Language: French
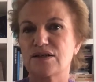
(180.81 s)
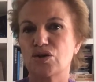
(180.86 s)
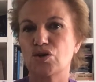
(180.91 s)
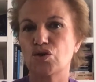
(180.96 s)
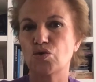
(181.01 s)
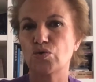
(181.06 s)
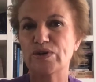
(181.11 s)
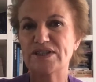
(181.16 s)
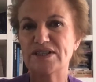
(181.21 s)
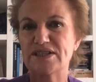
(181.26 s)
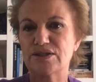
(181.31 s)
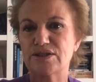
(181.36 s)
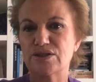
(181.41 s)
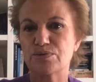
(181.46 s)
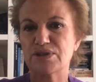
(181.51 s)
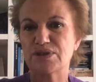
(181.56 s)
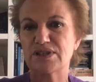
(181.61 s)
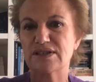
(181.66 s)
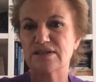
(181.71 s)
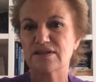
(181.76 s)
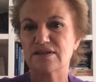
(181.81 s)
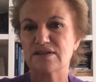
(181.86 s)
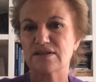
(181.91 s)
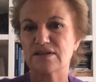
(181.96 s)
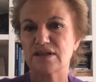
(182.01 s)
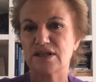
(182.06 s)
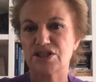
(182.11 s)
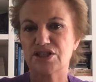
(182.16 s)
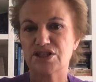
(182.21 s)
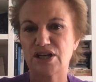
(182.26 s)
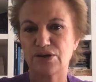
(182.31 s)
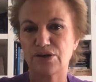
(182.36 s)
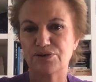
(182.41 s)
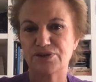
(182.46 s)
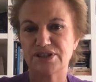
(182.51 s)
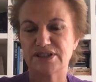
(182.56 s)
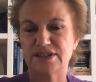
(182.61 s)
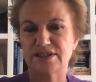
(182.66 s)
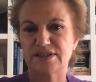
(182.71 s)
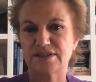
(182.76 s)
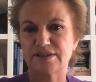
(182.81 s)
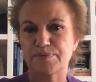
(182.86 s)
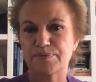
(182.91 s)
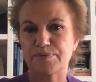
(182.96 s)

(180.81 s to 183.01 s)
Louis XVIII et Charles X.